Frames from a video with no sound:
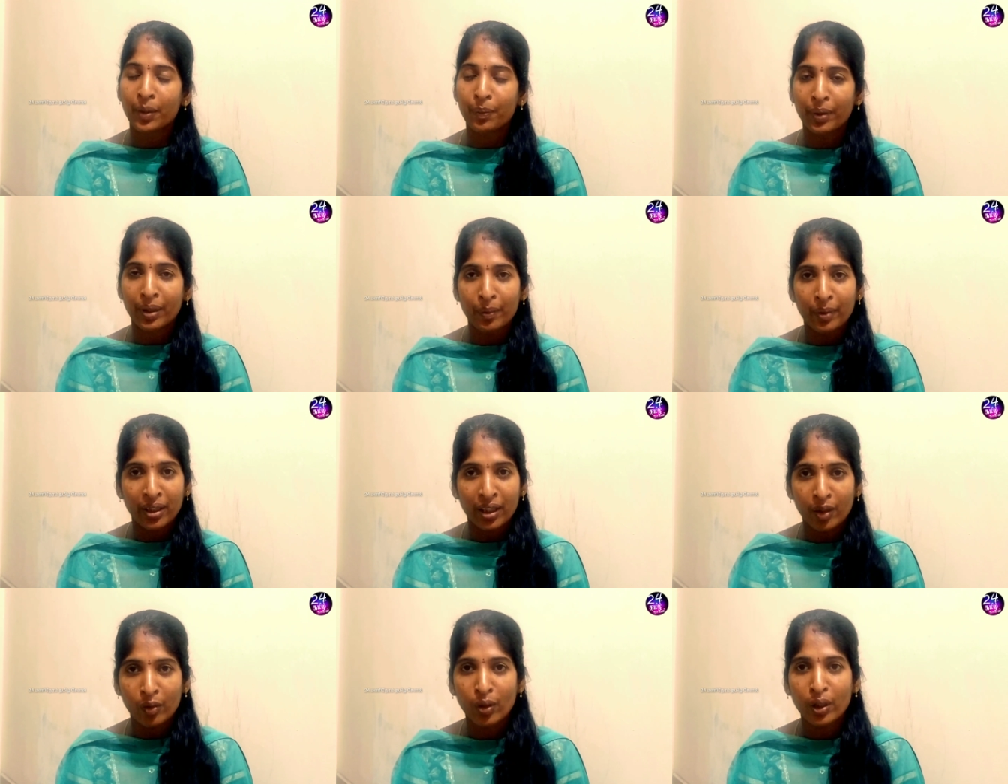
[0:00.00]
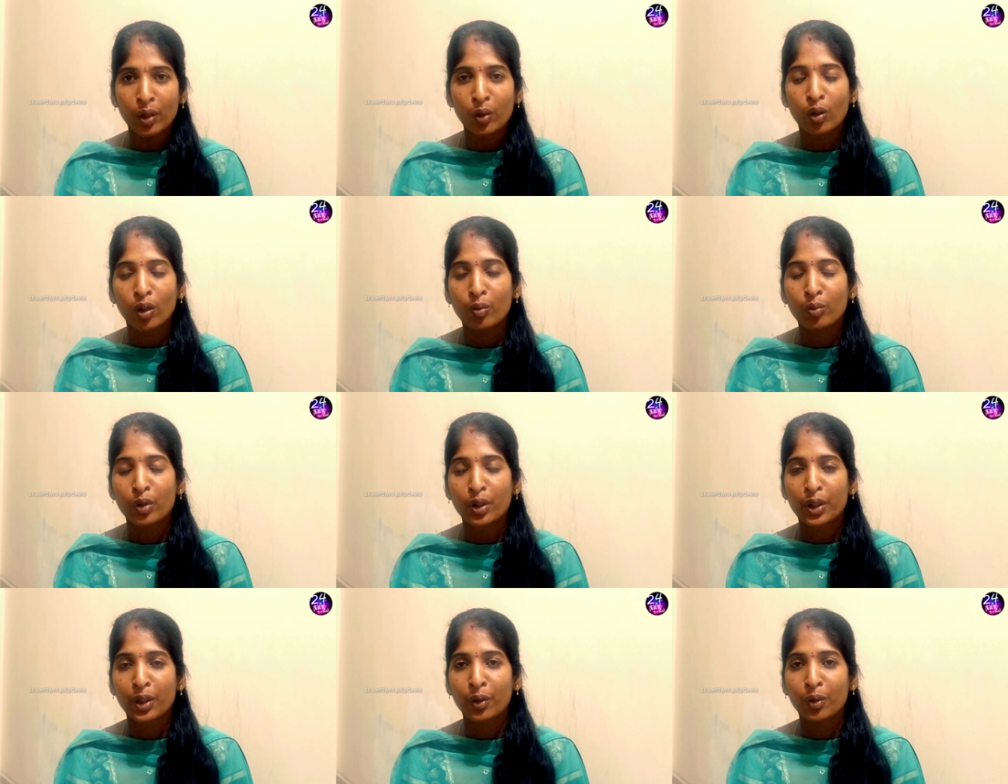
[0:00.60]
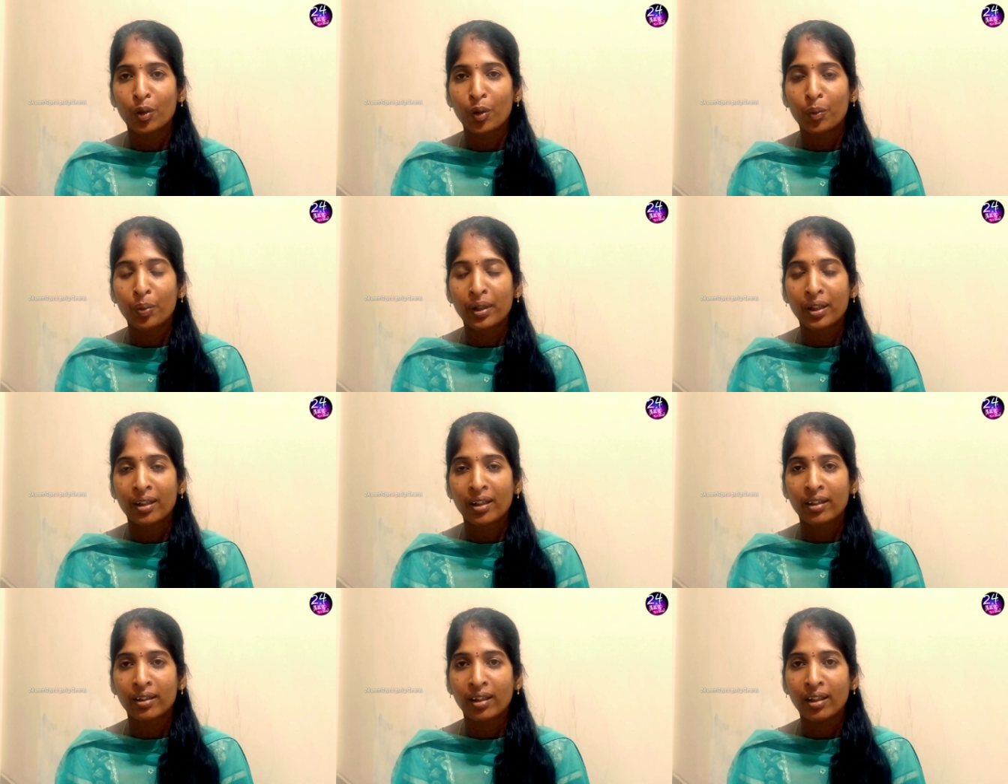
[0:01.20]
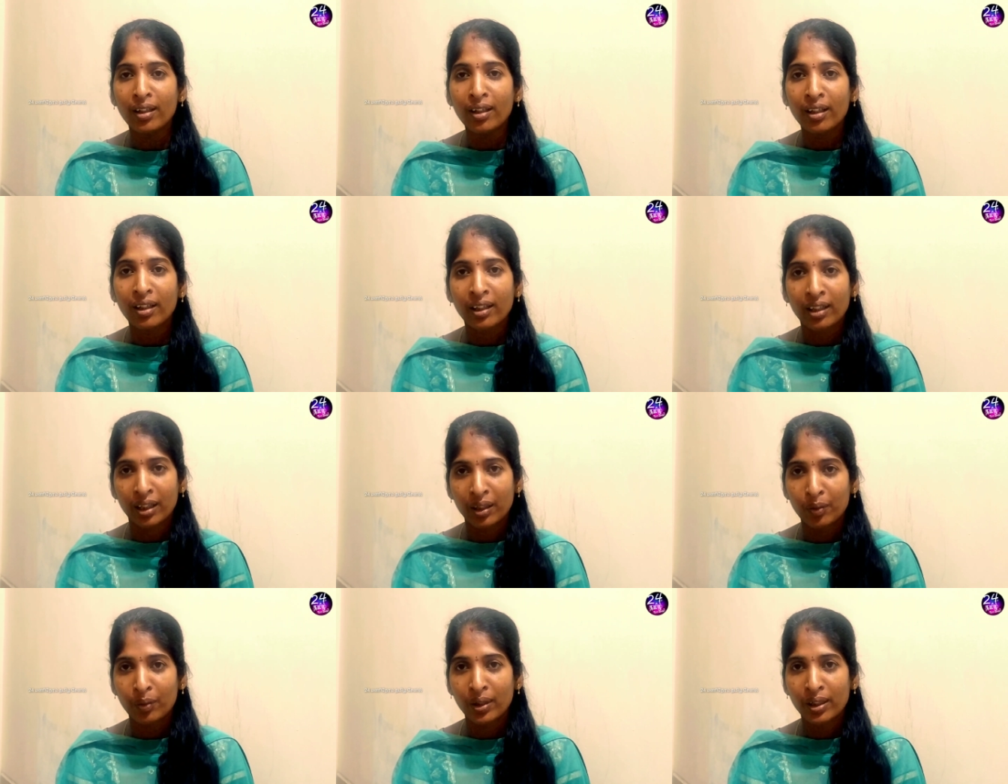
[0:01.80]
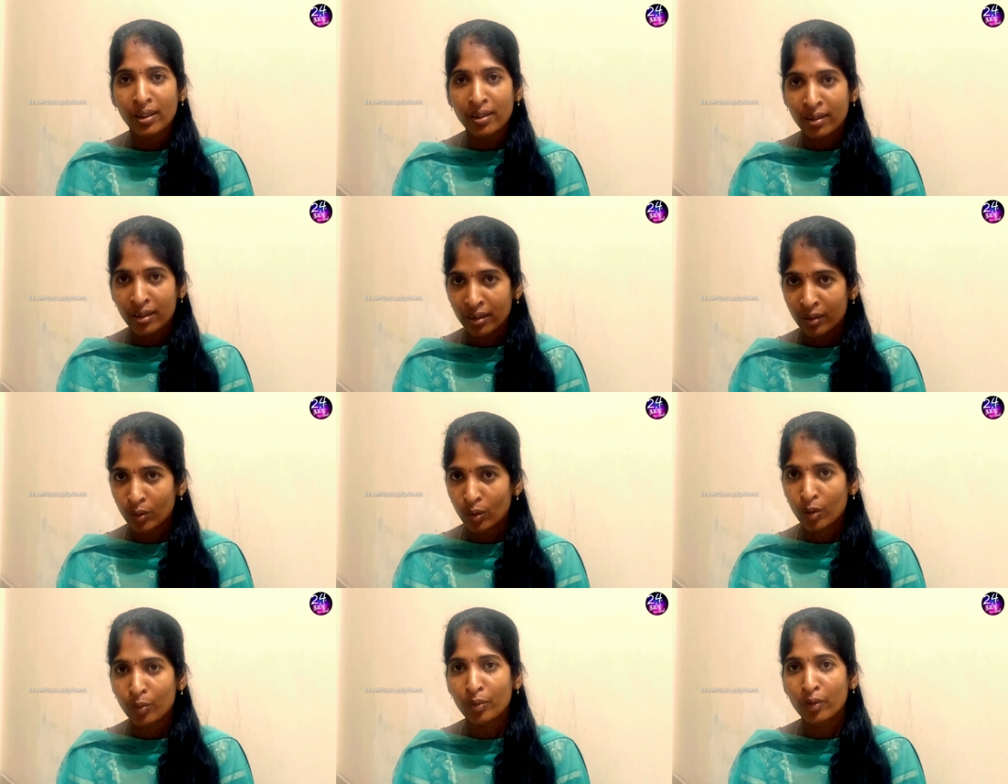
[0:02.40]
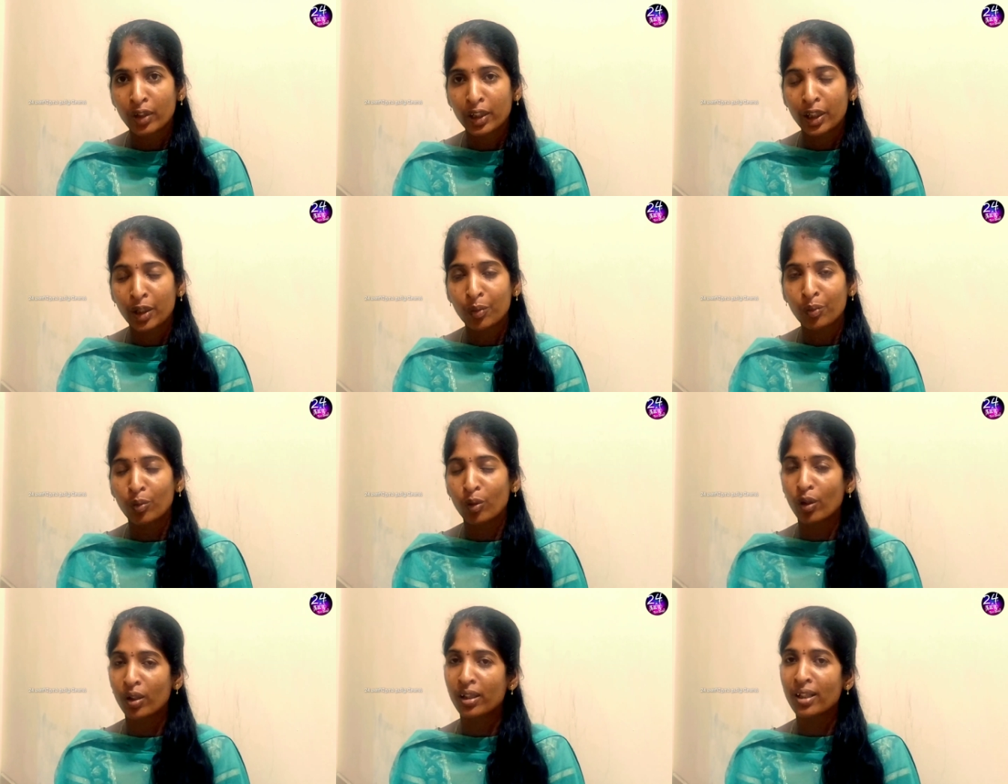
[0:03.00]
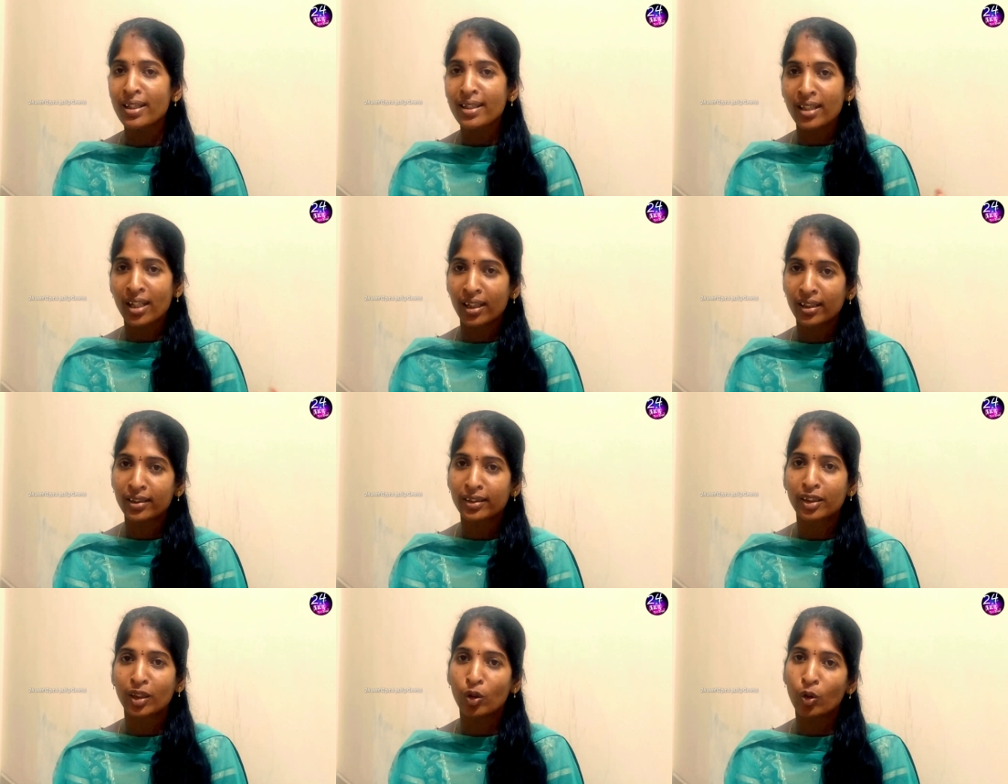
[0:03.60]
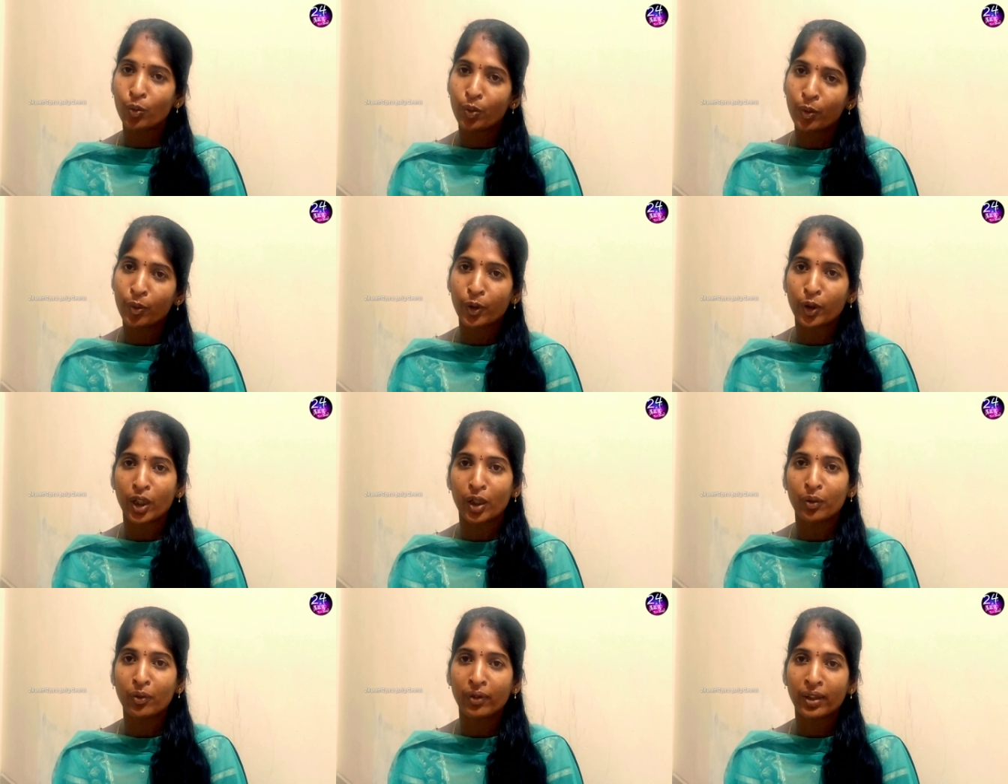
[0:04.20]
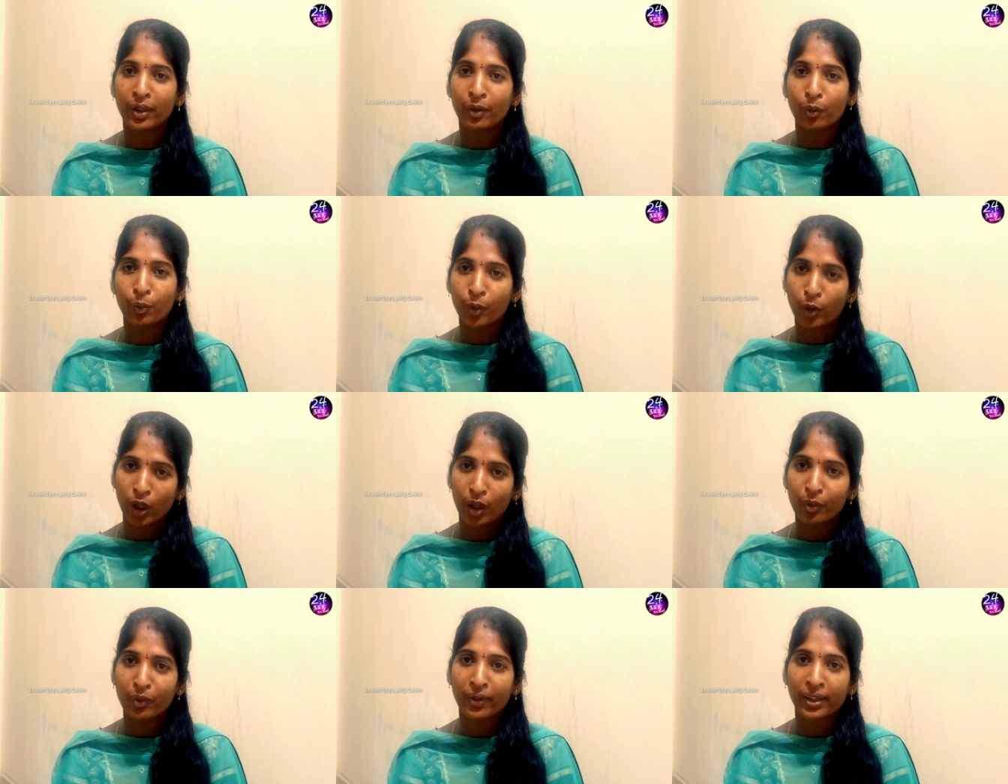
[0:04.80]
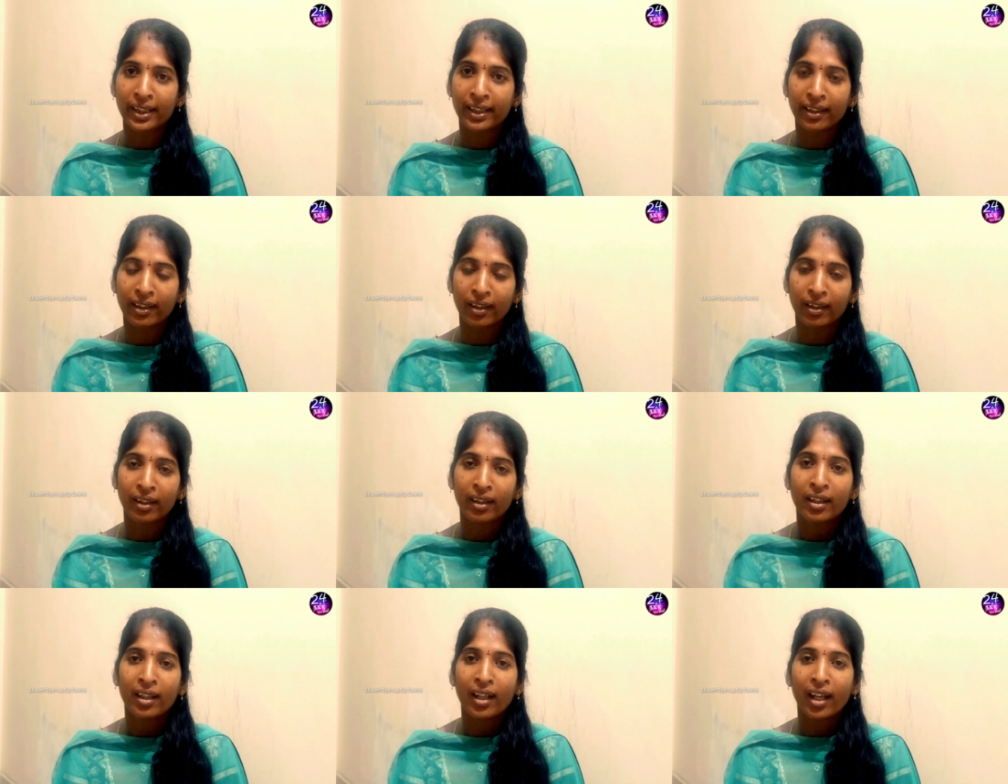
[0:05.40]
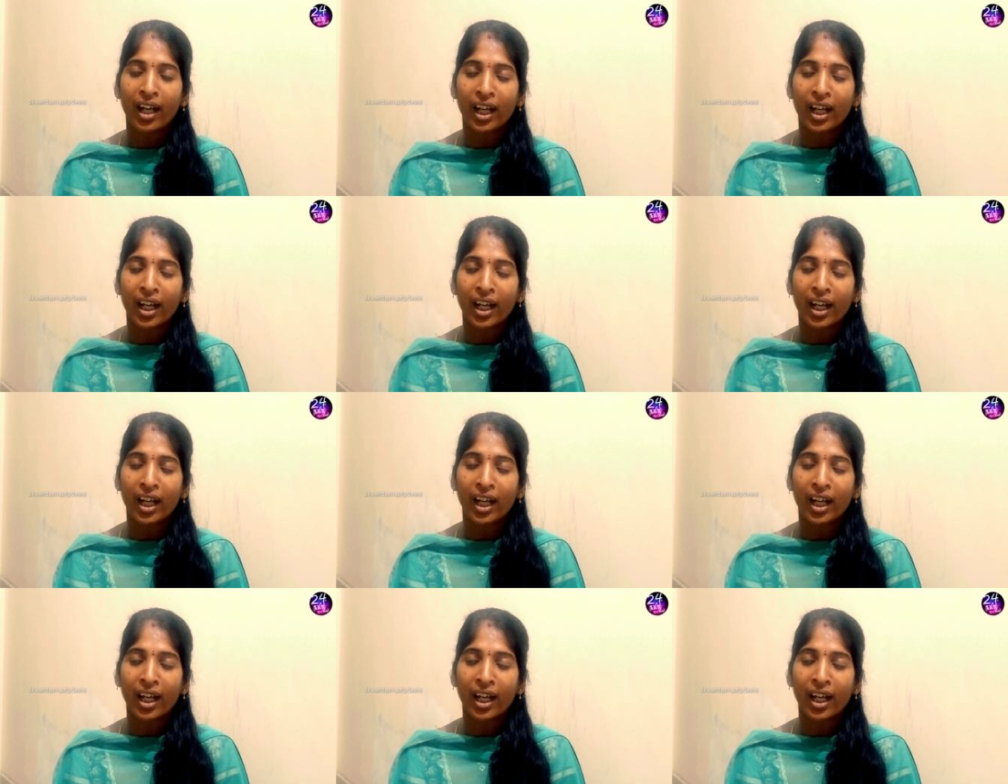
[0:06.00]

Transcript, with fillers: இப்போ நம்ம கருவாடு குழம்பு வைக்கிறோம் அப்படின்னாக்கா கருவாடு குழம்பு வைக்கும் பொழுது சாதத்தில் உப்பு போட்டாமல் போடாமல் வடிக்கலாம்